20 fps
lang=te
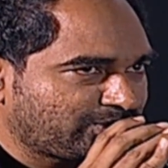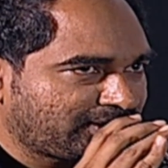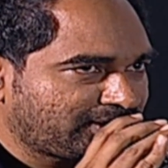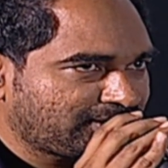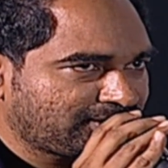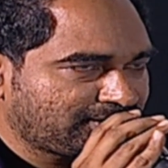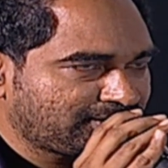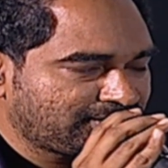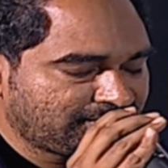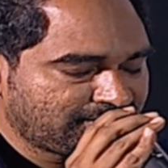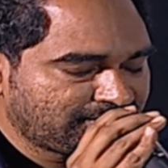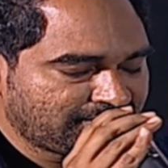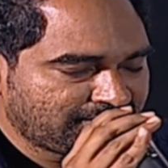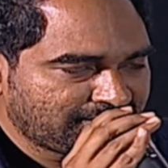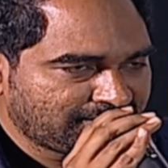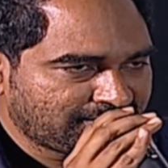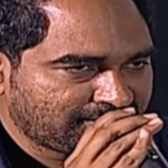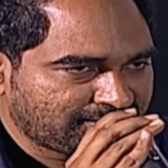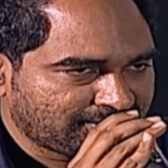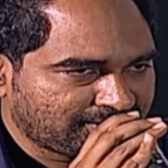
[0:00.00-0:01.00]
ఉన్నా
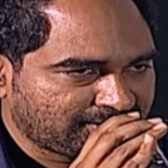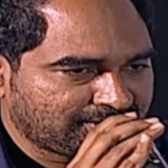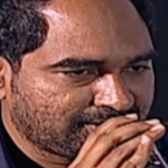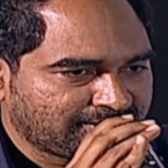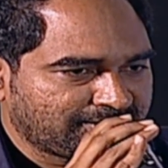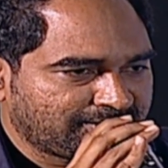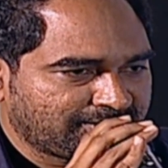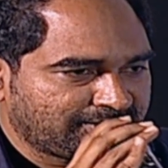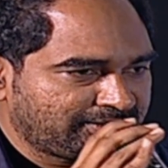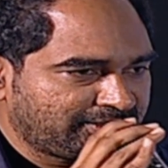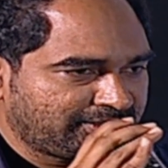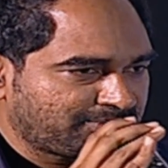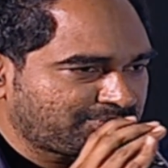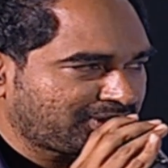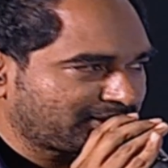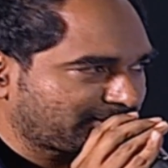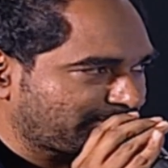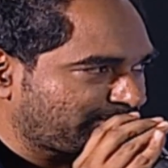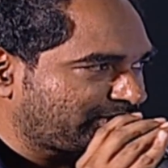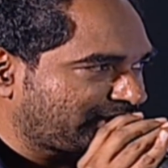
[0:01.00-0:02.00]

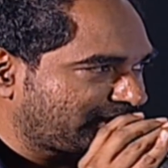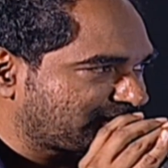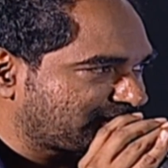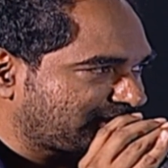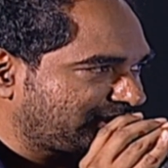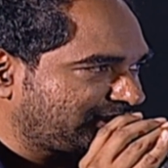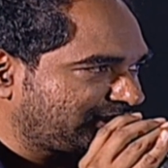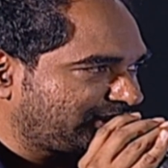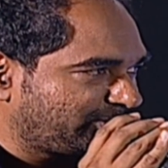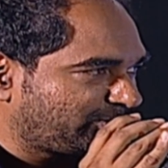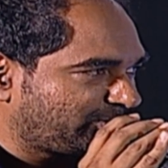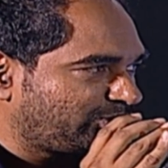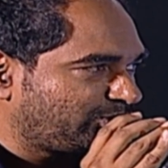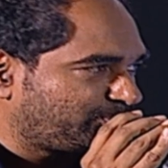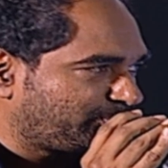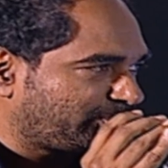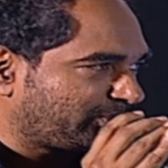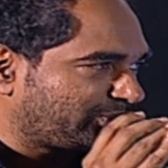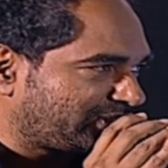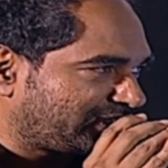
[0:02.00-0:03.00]
నిర్మాతలు ఉన్నా సరే హీరోలు
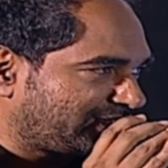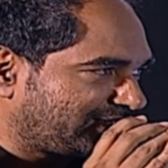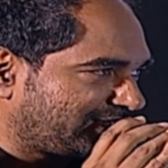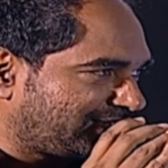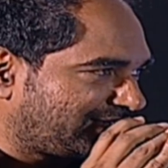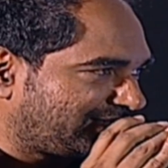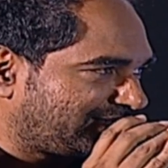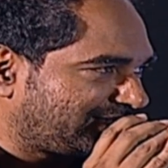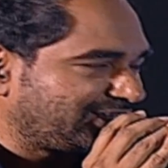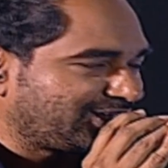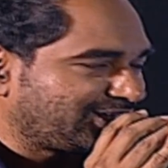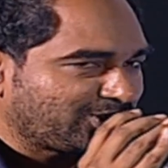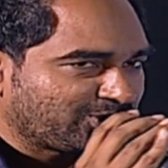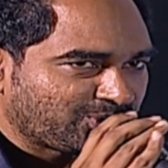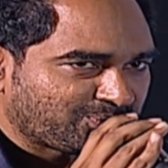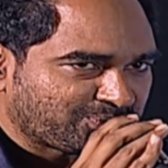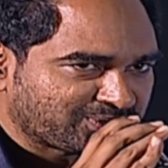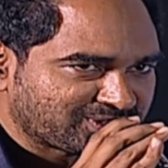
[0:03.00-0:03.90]
ఒప్పుకుంటే ఇలాంటి ఇంకా గొప్ప